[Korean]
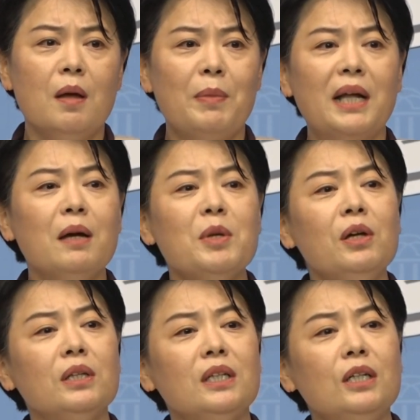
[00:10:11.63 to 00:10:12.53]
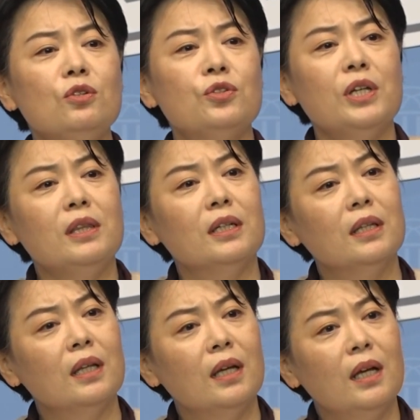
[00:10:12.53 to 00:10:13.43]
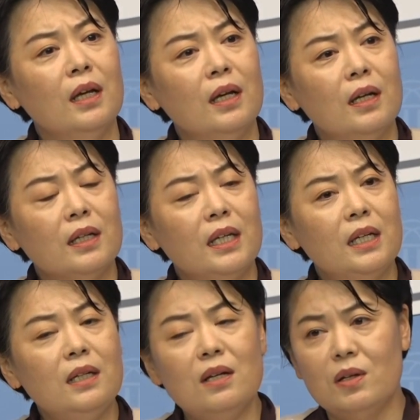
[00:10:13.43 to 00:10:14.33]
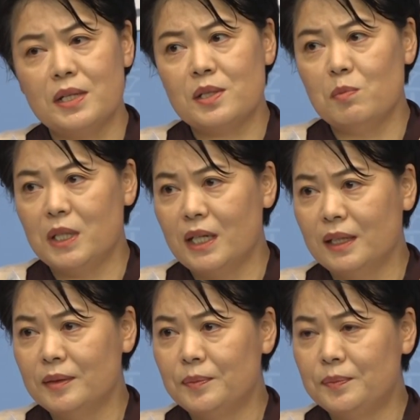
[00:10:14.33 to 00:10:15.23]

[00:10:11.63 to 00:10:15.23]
바라면 이룰 수 있는 길을 열겠습니다.